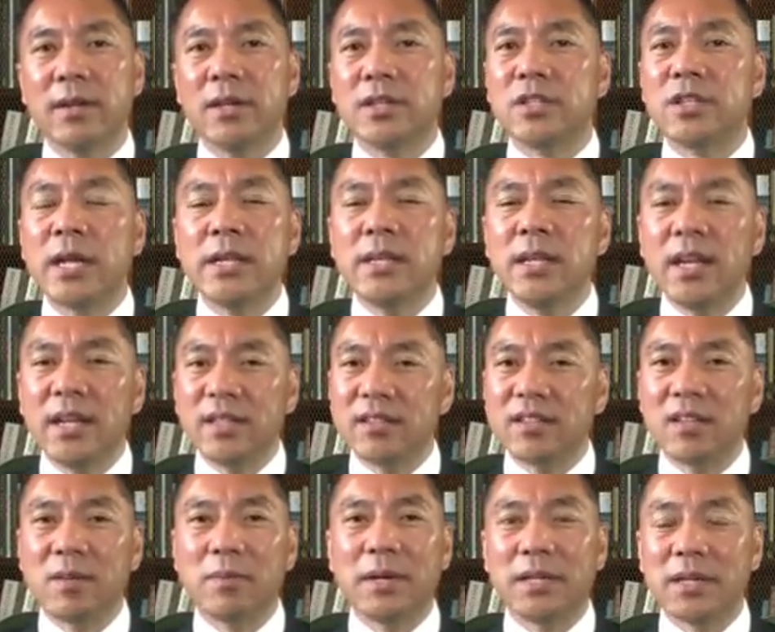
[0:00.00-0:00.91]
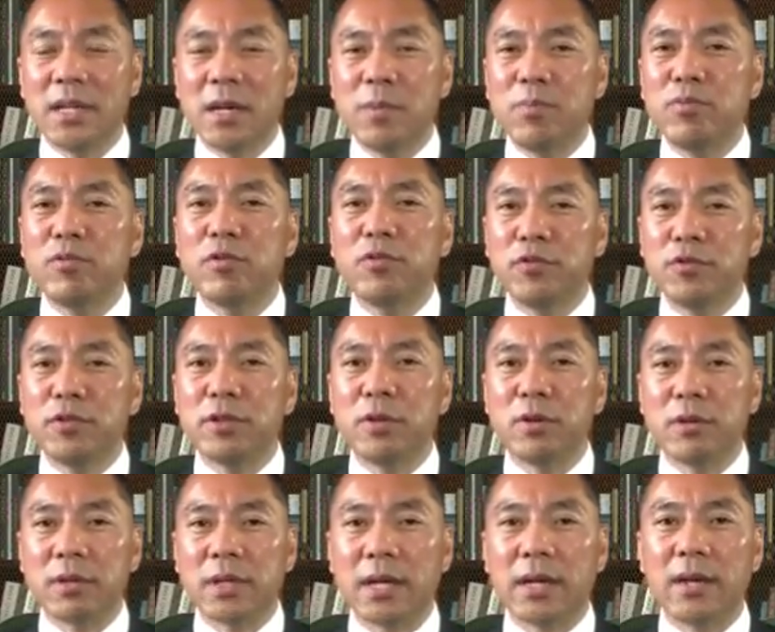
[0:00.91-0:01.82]
人家怎么能不富
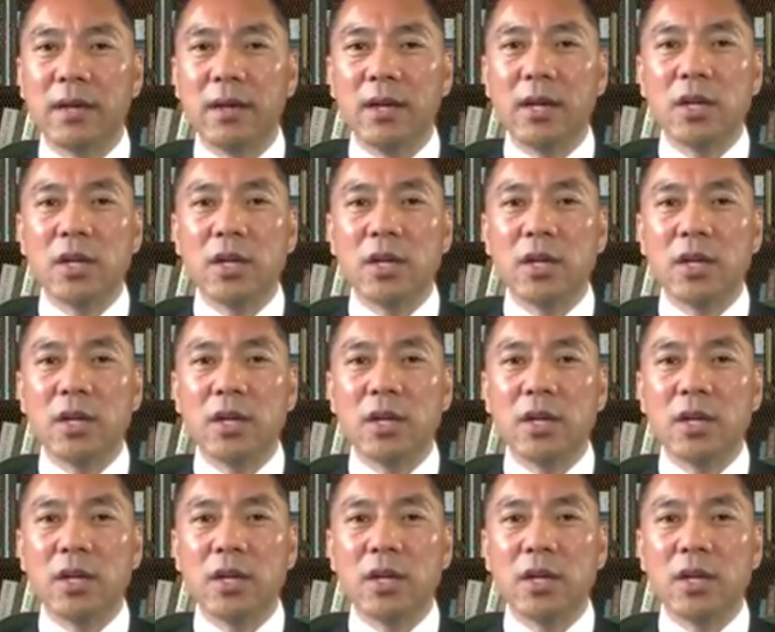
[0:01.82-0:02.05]
有呢？